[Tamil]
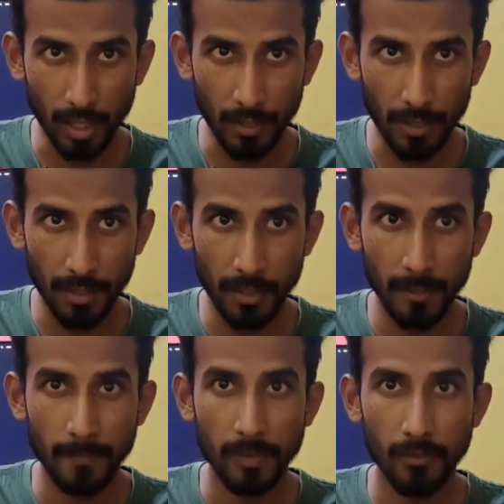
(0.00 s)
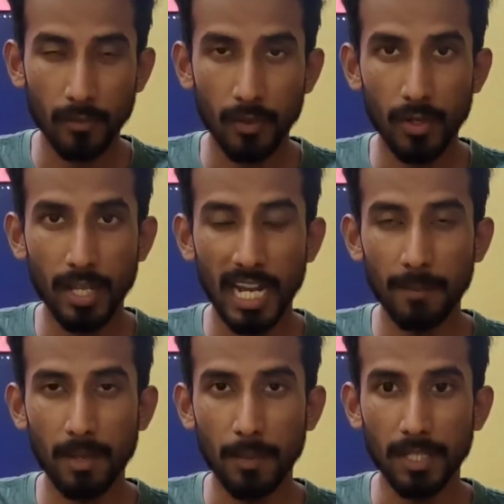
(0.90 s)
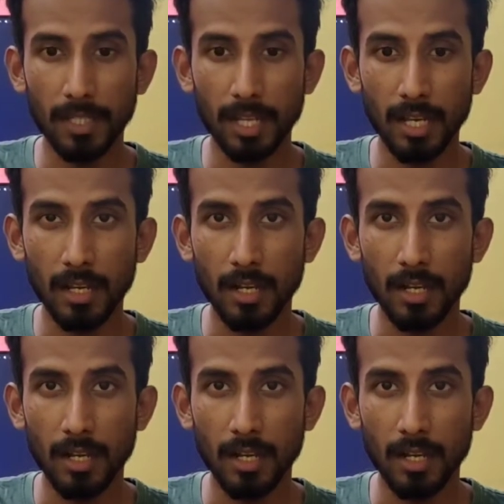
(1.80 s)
காற்று ஃபுட்டு எல்லாமே பார்த்திங்கன்னா